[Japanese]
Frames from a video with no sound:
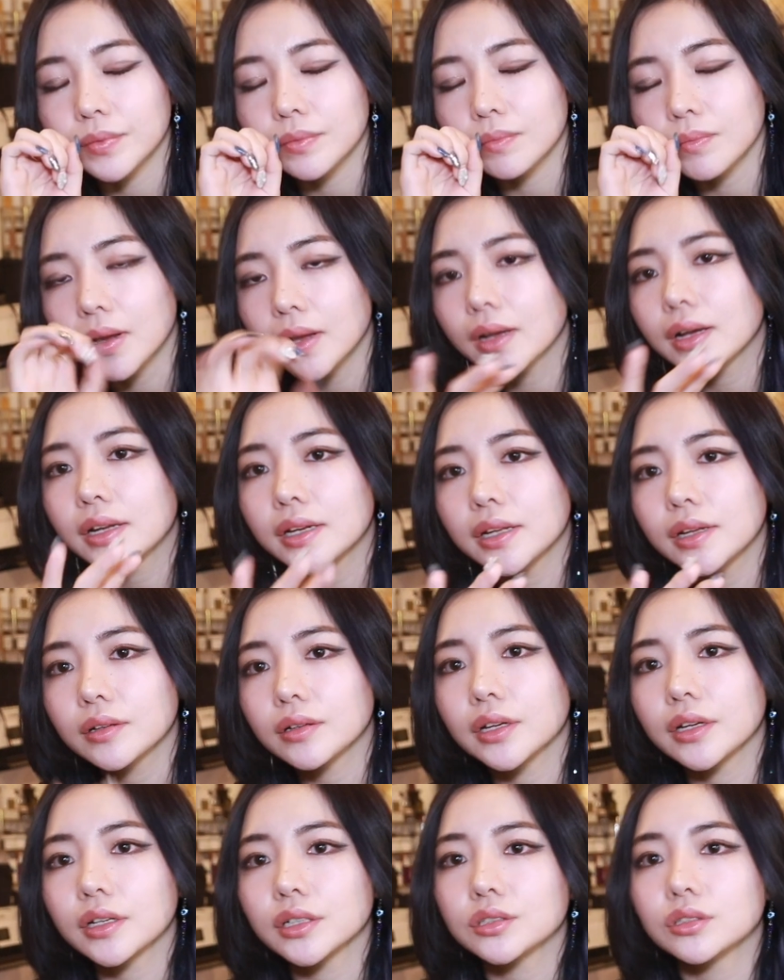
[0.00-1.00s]
毎回ね
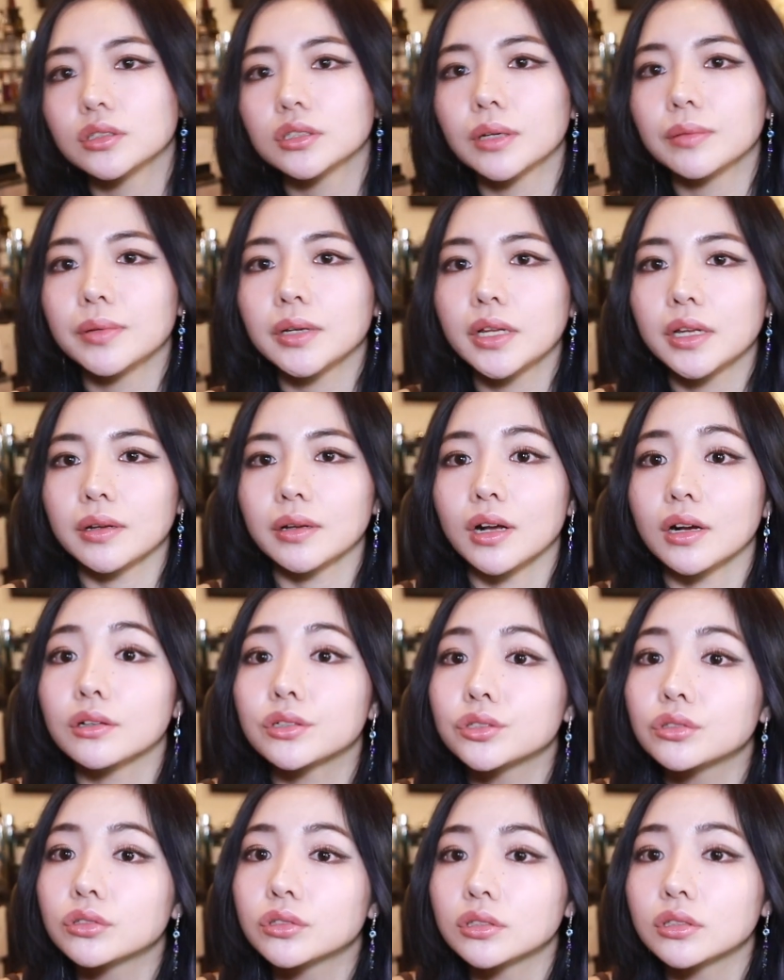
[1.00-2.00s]
恋愛するたびに
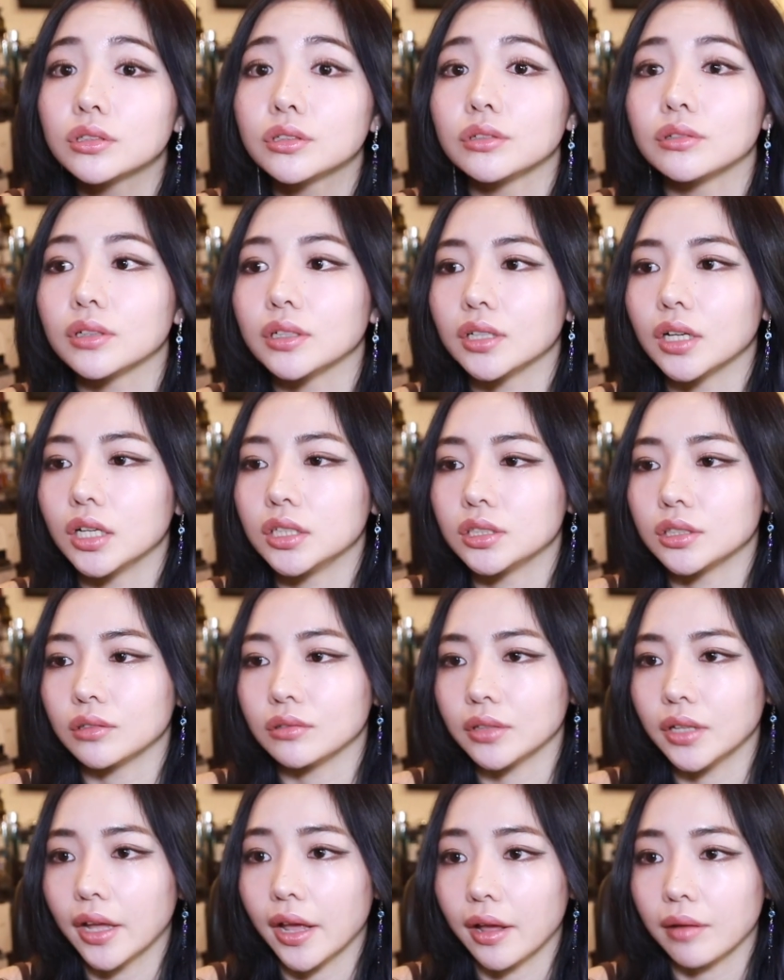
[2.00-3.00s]
学習するっていうのが大事な
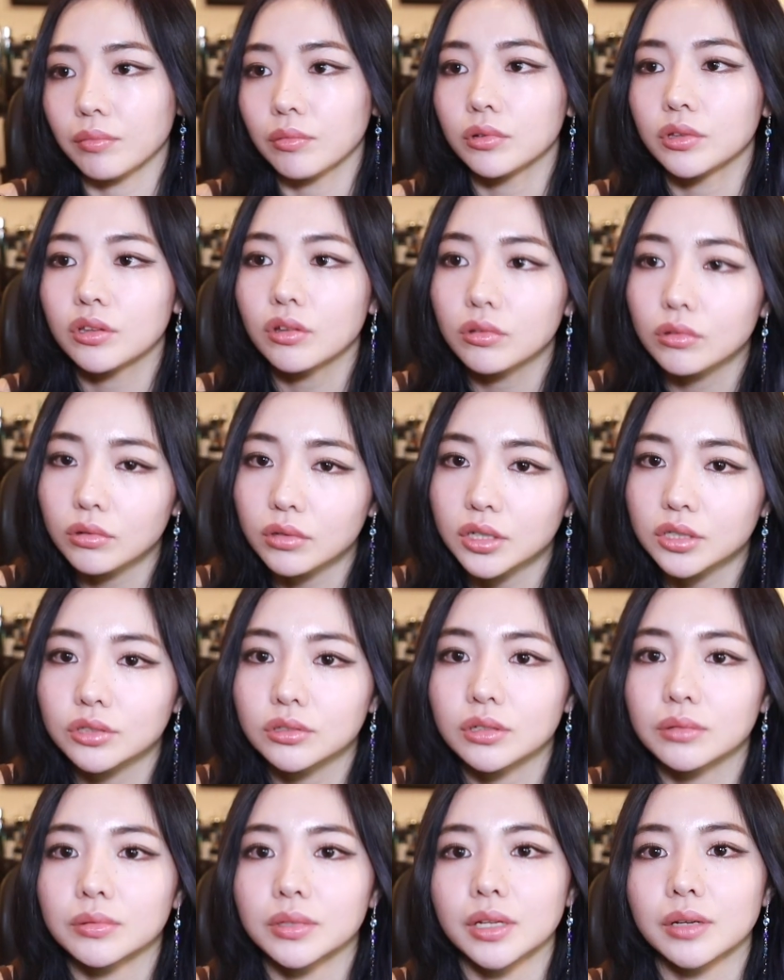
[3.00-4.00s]
のでもう二度と同じ
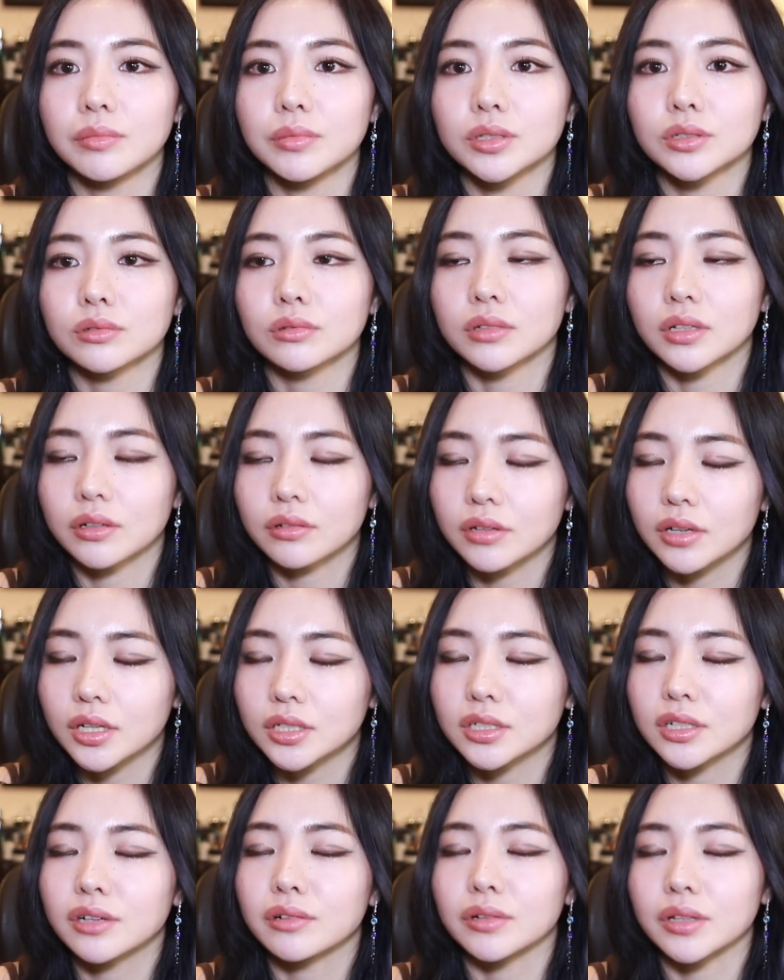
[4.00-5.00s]
ようなもねミスをね繰り
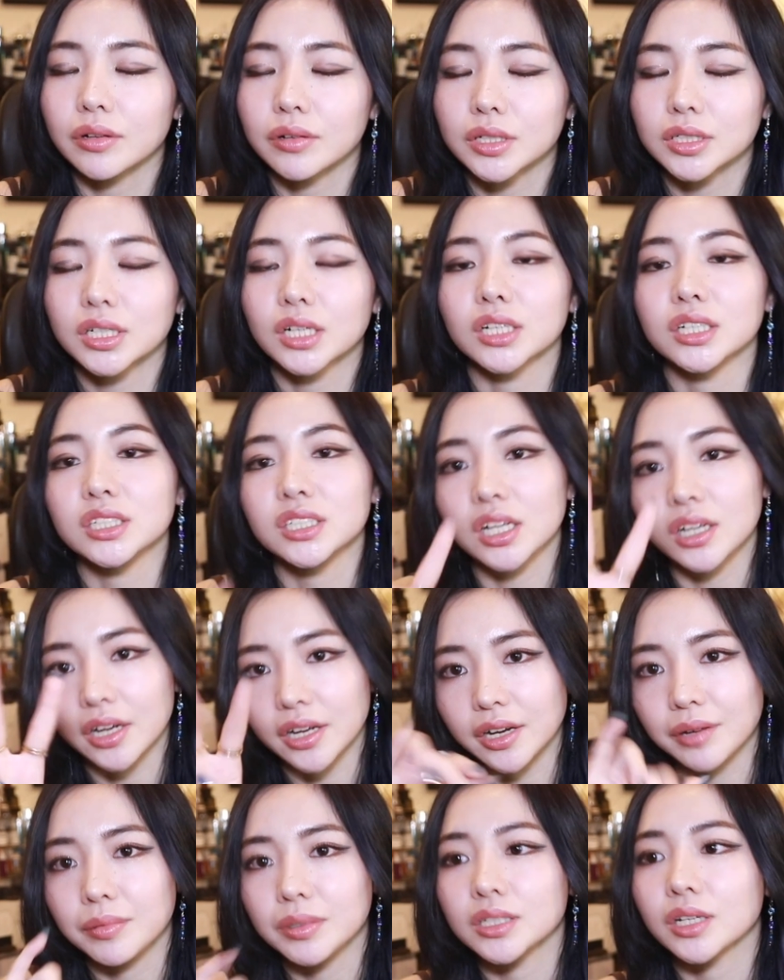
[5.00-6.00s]
返されるのね私なんか23回
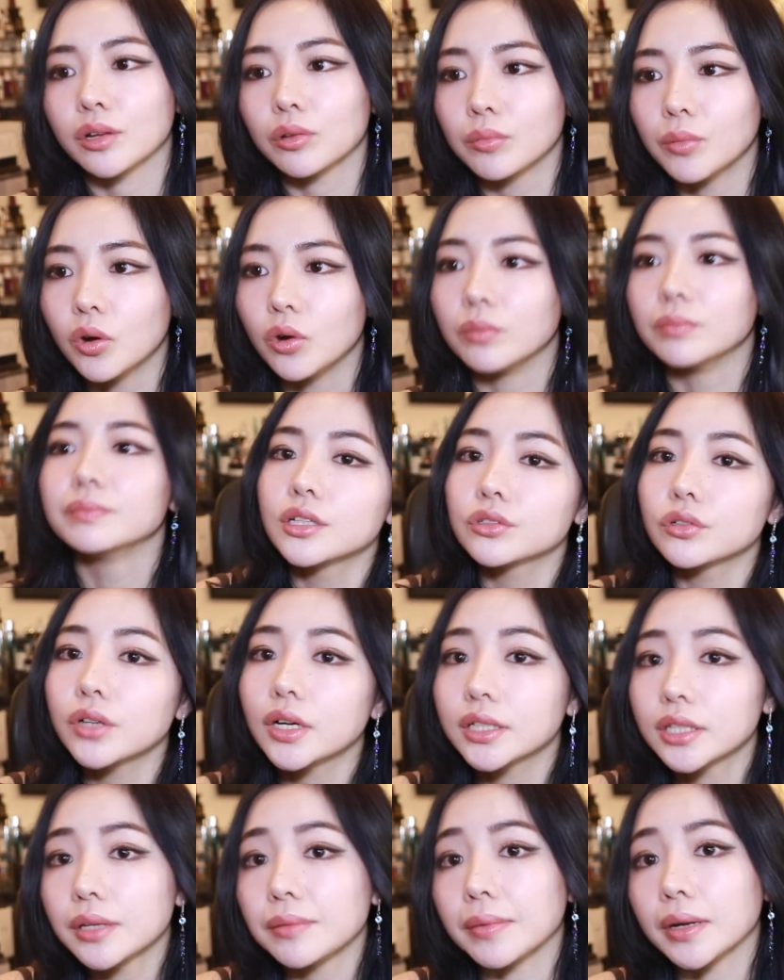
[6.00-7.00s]
やりましたけどもそれ
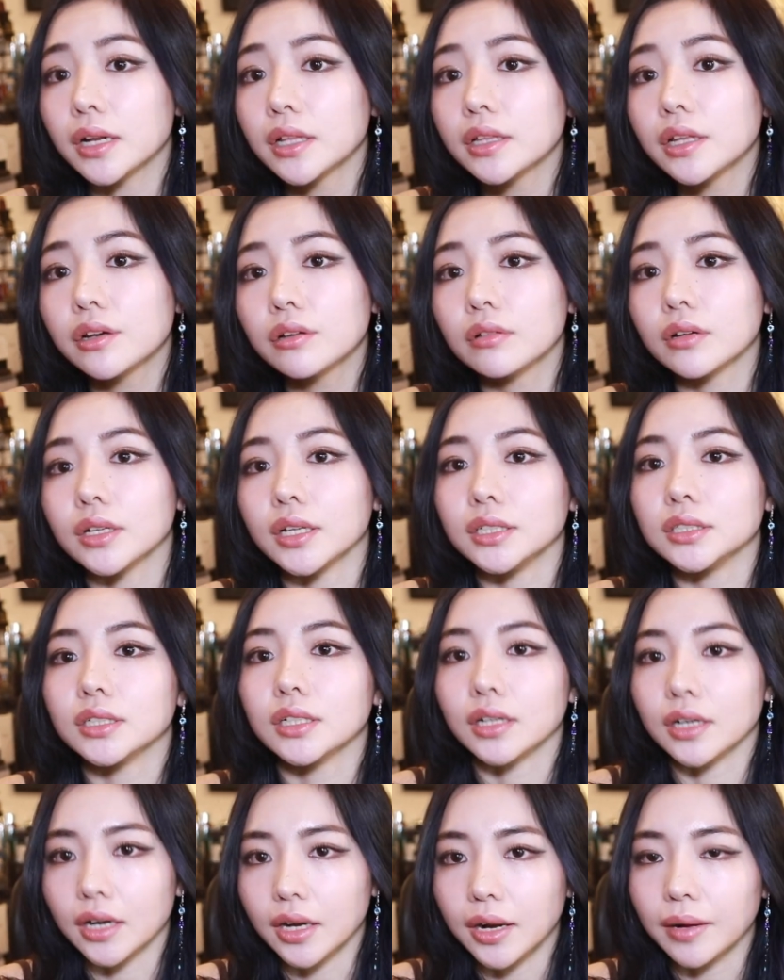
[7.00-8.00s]
だって学んでいくのが大事
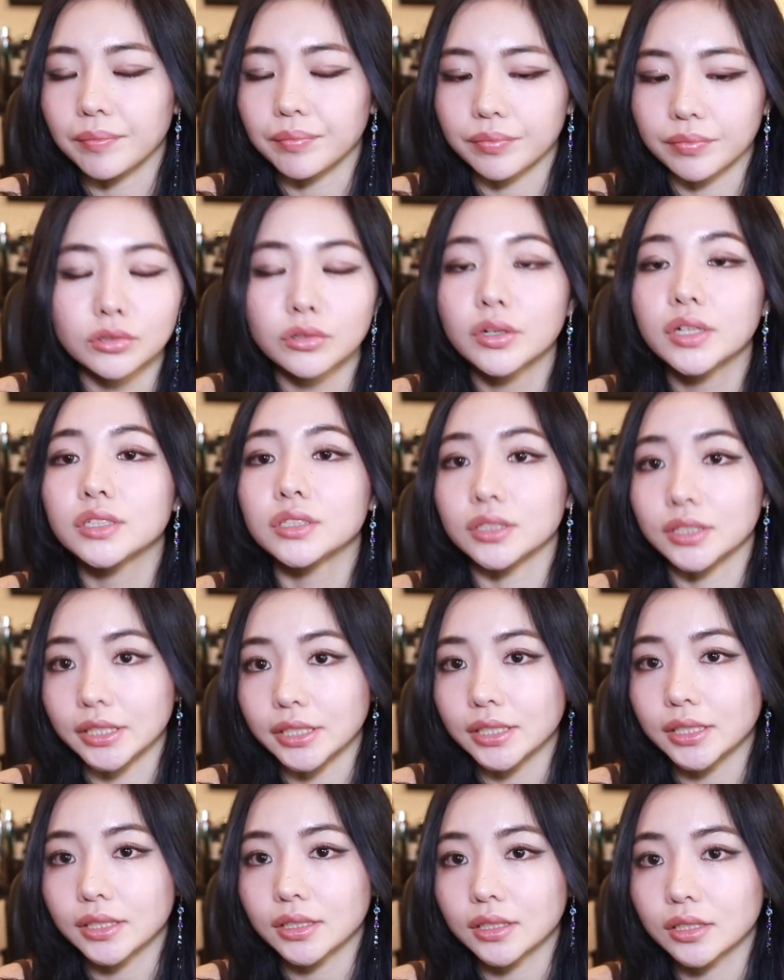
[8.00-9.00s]
だから恐れず
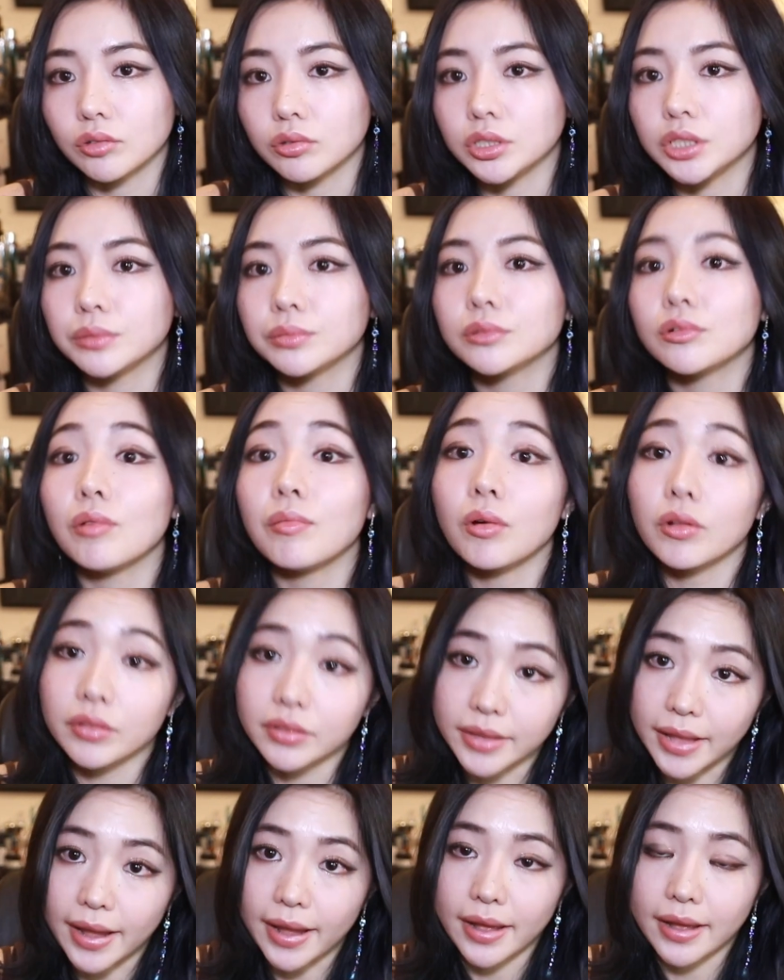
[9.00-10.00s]
にこう自分を持っ
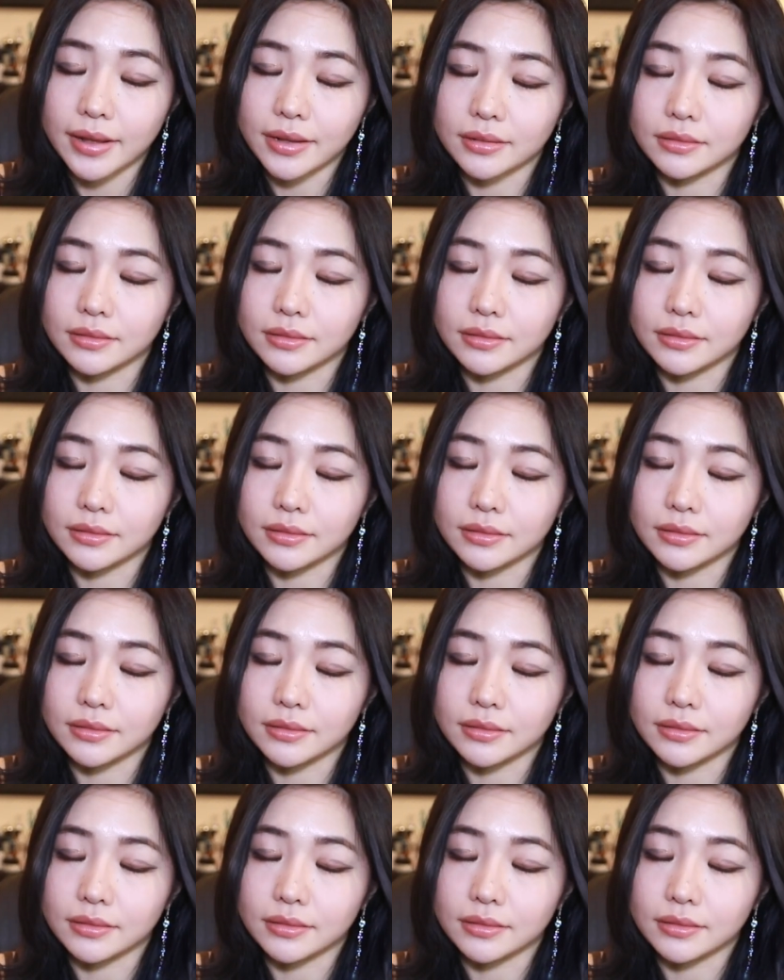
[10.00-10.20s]
て、